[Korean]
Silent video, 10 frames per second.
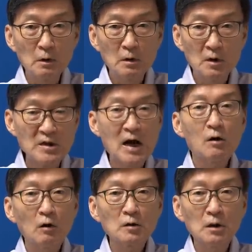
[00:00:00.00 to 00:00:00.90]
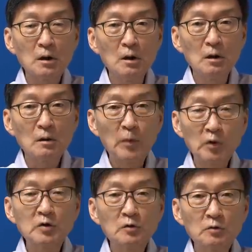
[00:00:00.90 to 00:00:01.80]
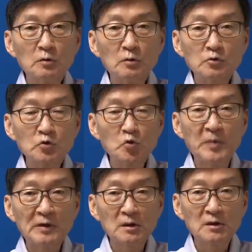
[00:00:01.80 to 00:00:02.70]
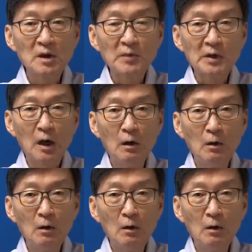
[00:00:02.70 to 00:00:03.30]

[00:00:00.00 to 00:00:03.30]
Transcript: 그냥 거기 버티고 중국 배도 이때입니다.